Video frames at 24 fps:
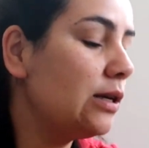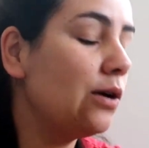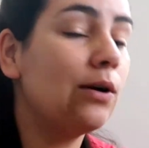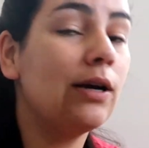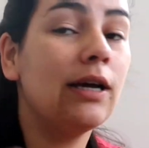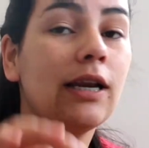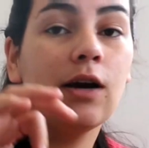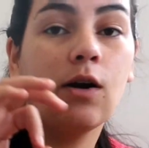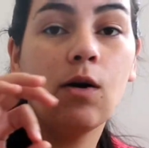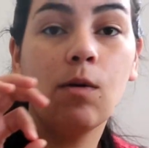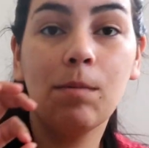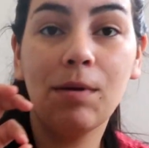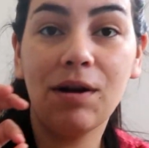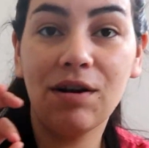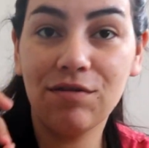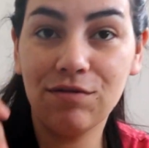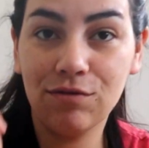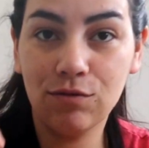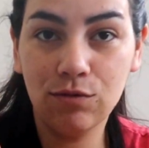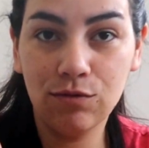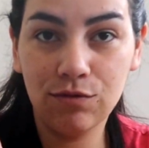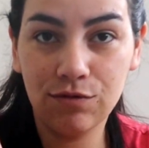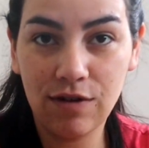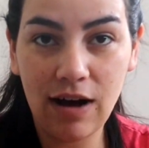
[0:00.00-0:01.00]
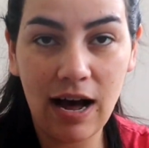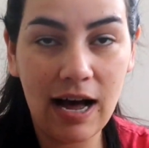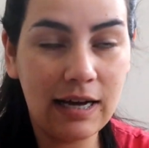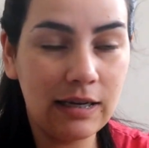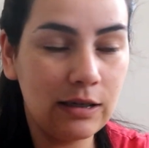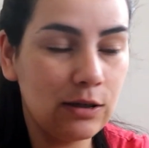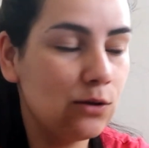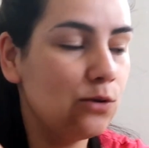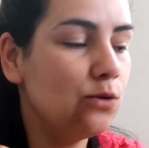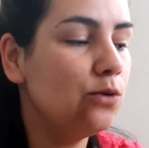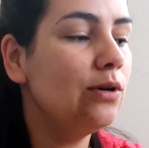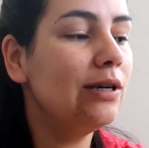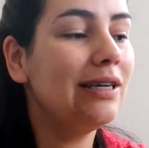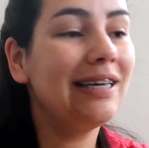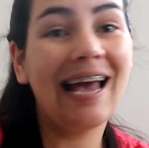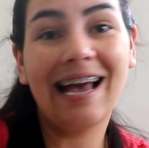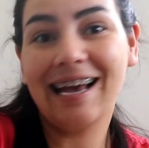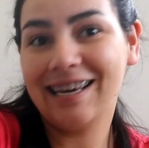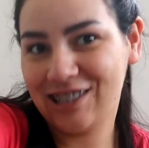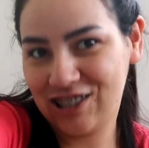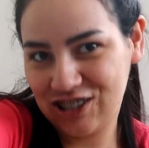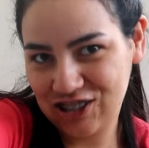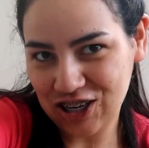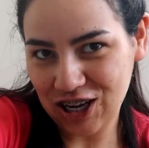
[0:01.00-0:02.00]
Eu queria comprar um vaso e
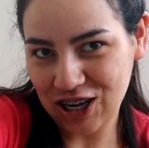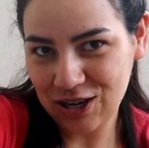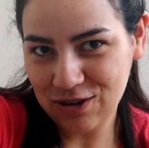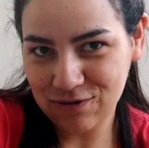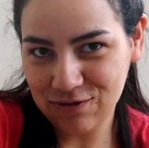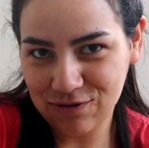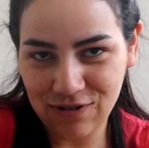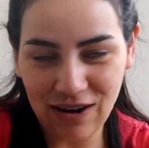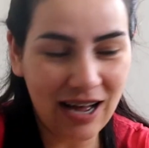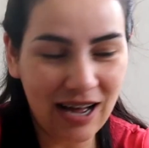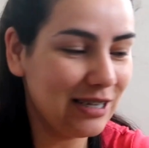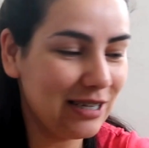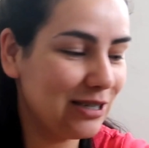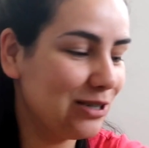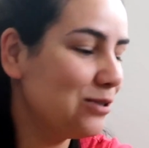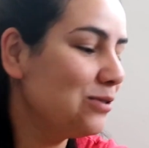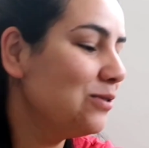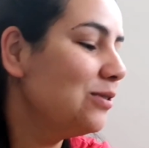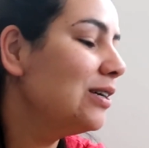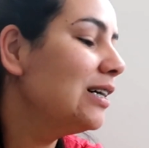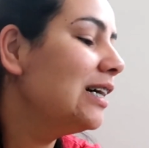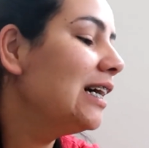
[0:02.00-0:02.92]
achei o vaso.